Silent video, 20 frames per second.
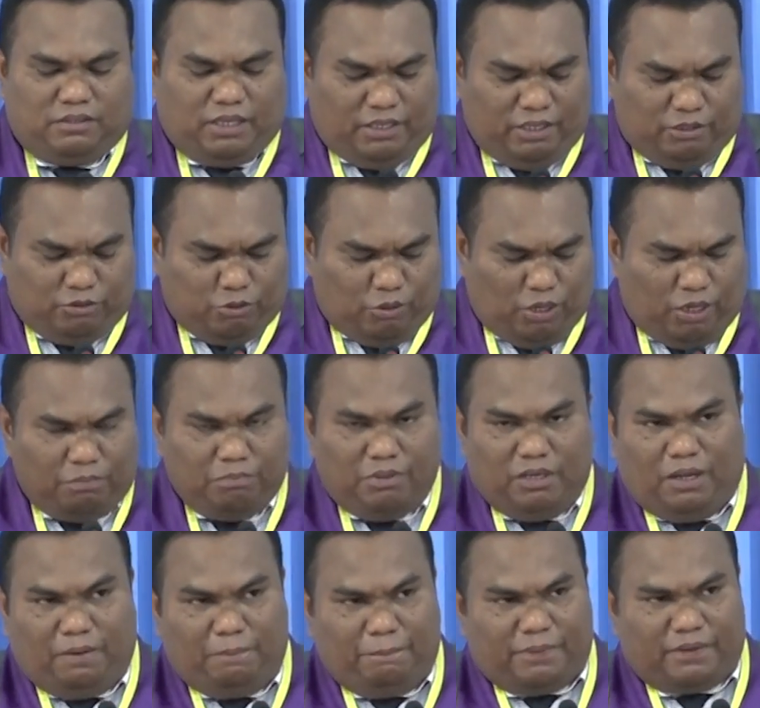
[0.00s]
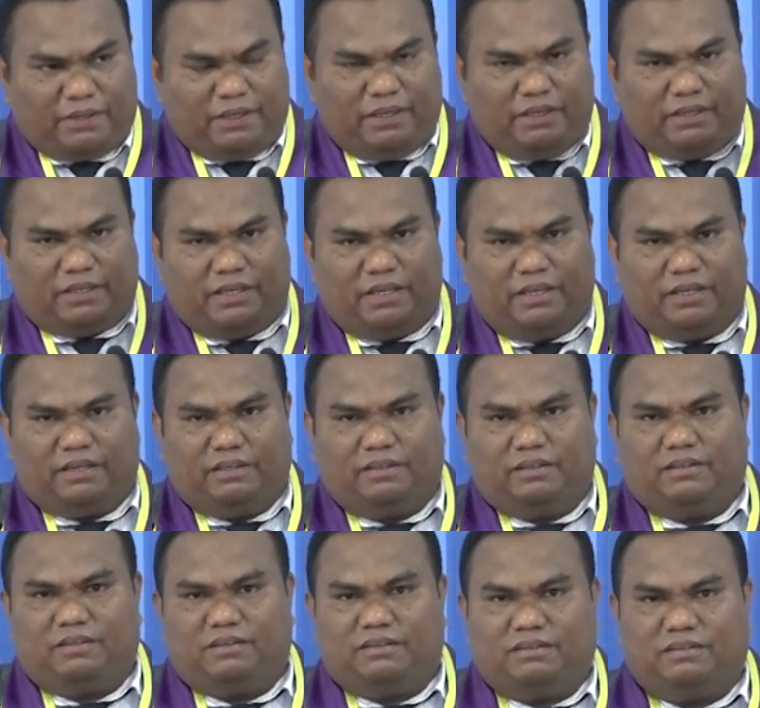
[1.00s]
Jadi Tuhan bilang pergi ke
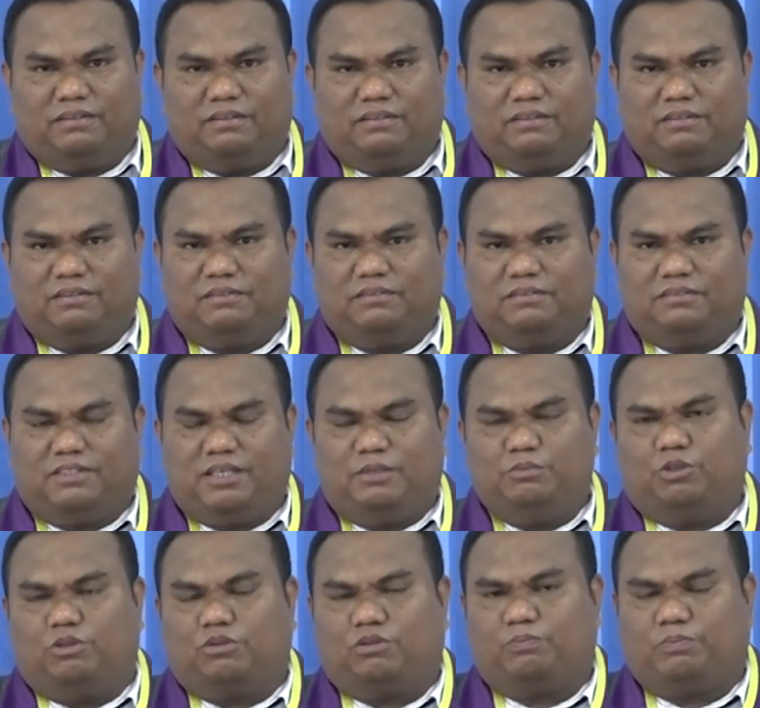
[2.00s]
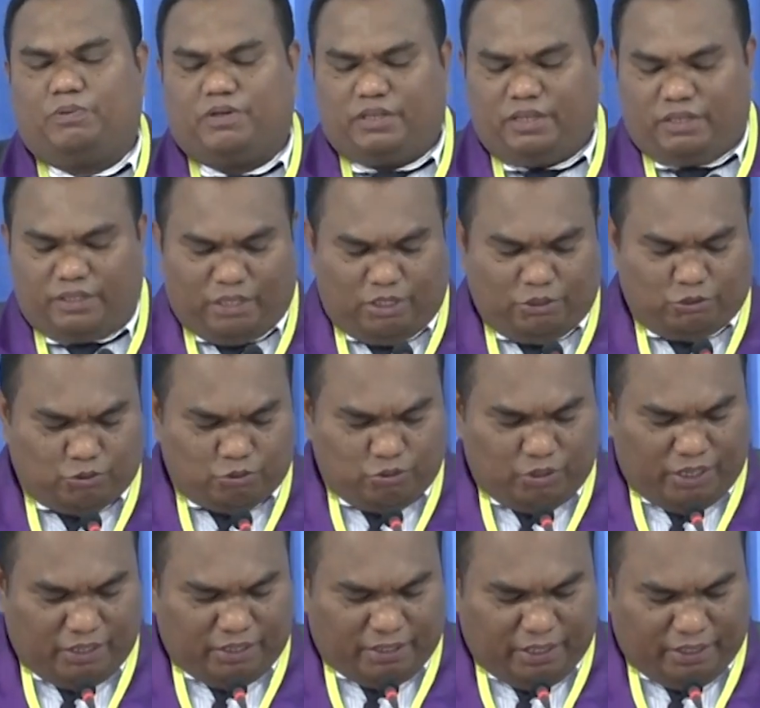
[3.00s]
timur, pergi ke
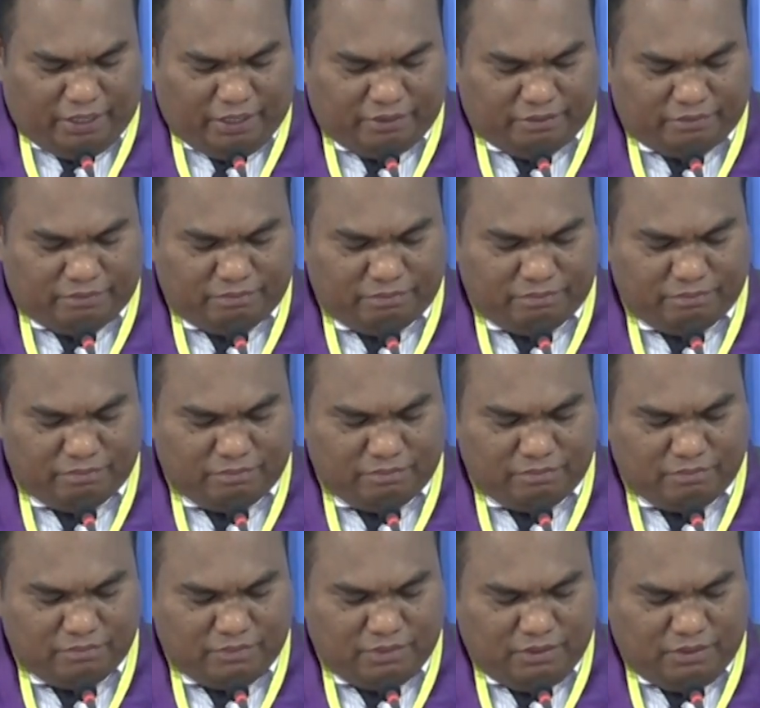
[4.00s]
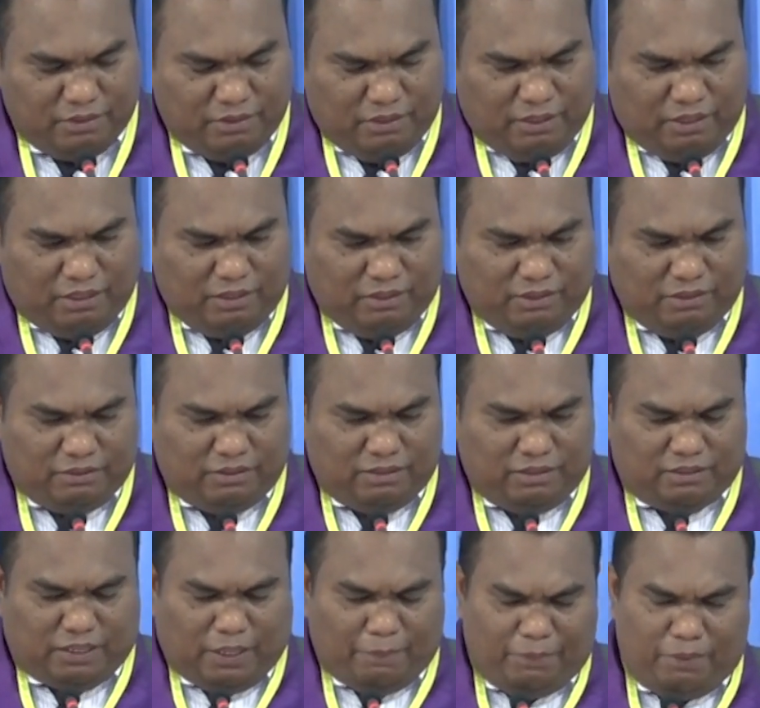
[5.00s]
Sungai Kerit.
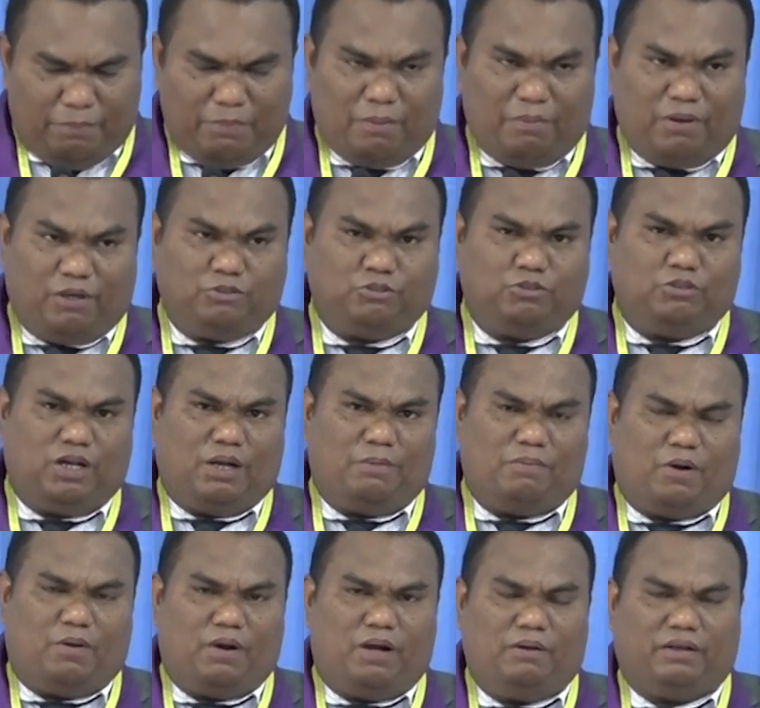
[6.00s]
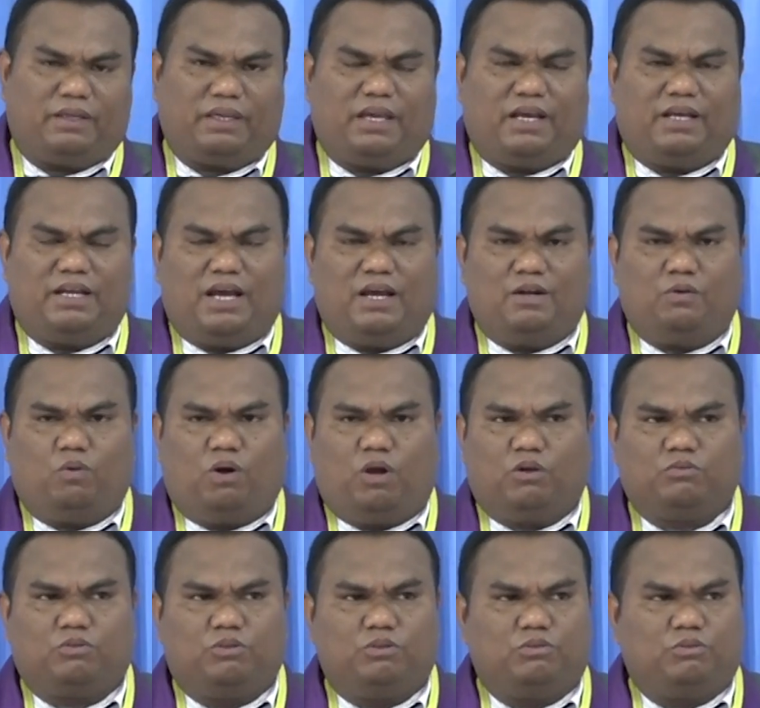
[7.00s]
Tetapi memang juga bahwa keadaan
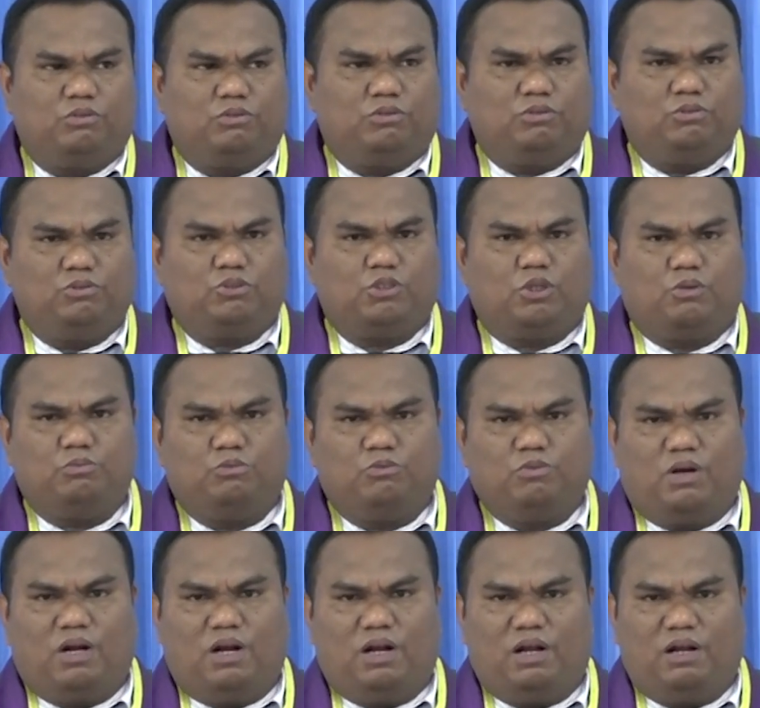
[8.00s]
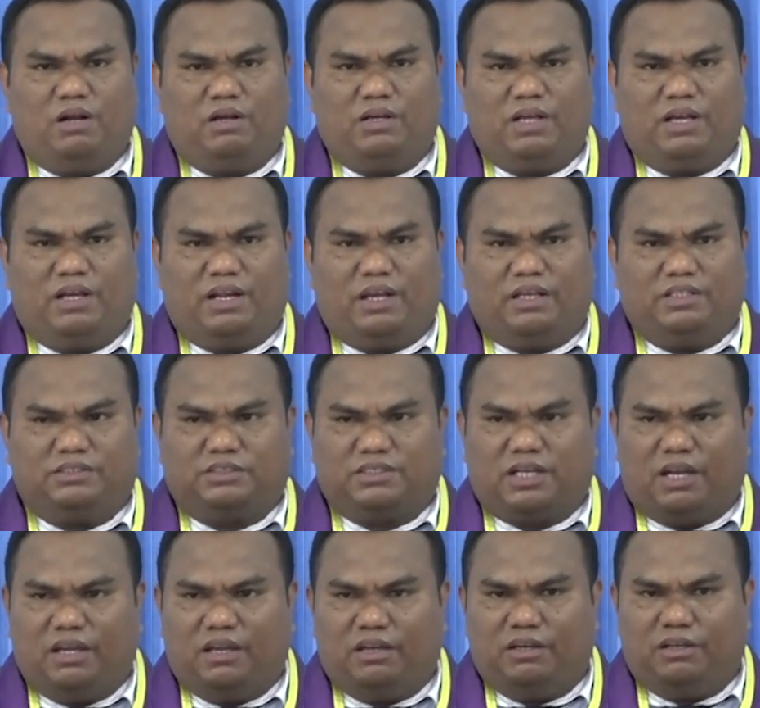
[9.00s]
waktu itu semua daerah
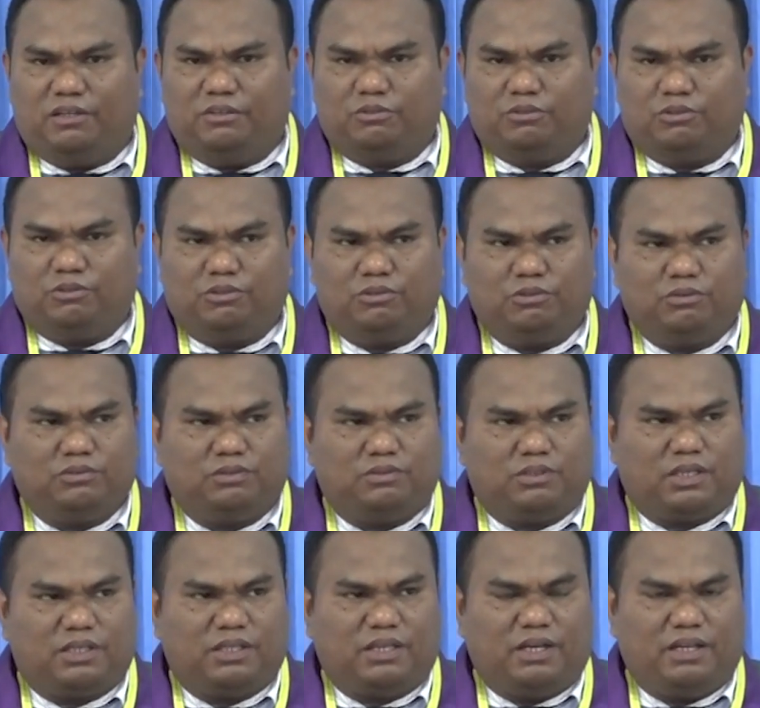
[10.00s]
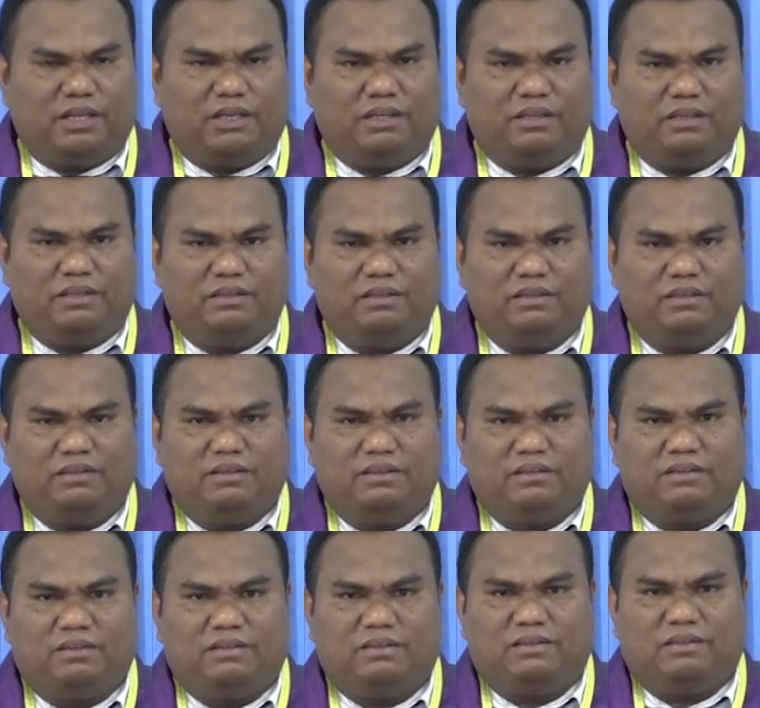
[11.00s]
Israel itu terjadi
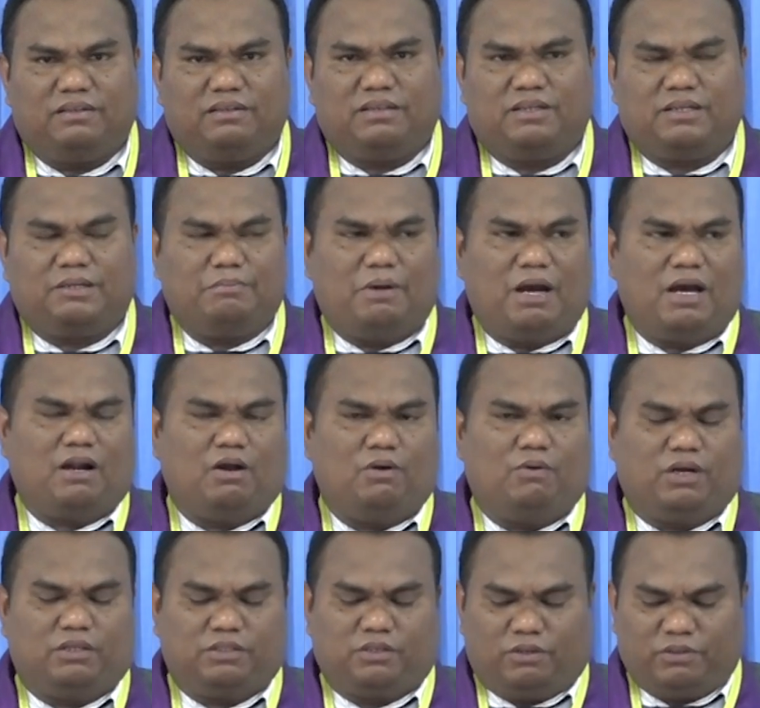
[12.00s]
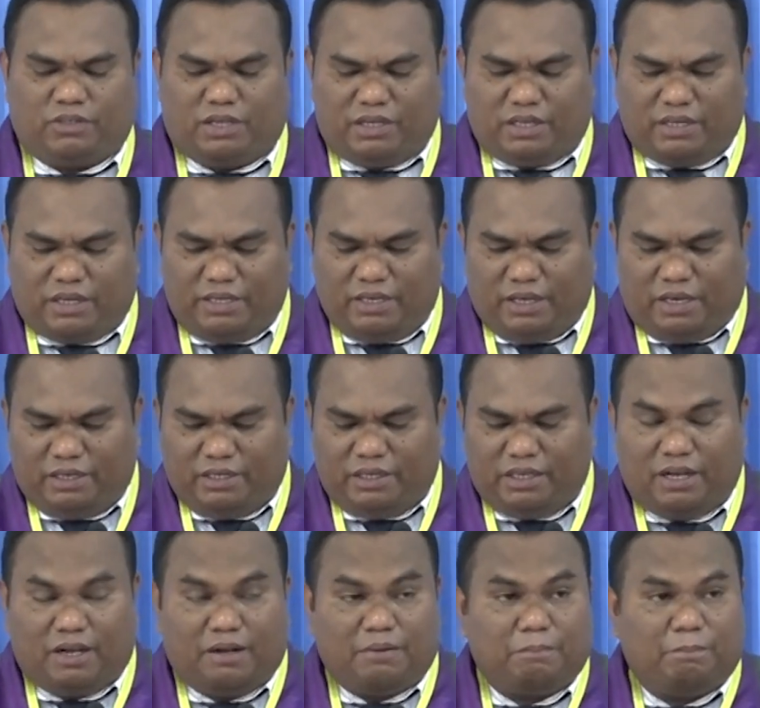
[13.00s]
kemarau atau kekeringan
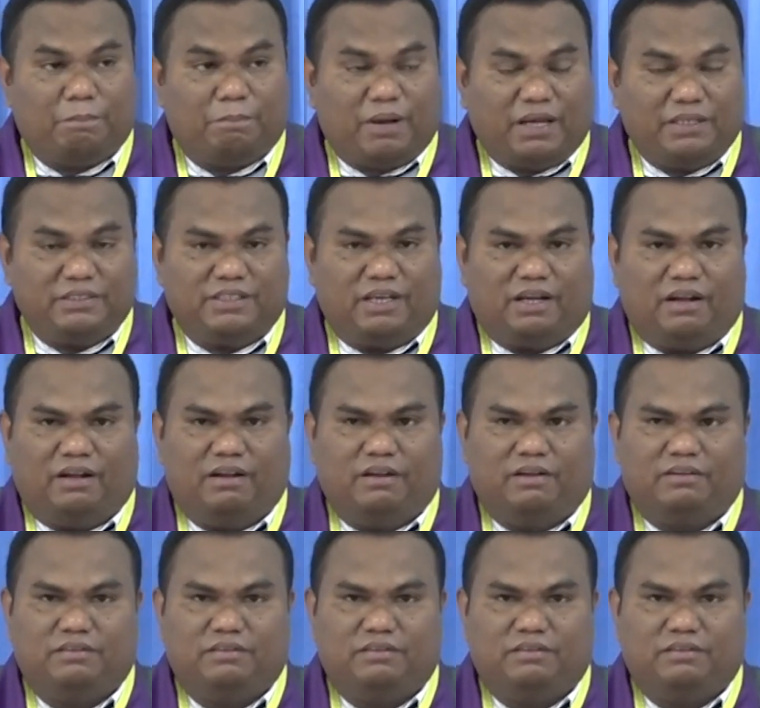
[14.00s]
yang panjang.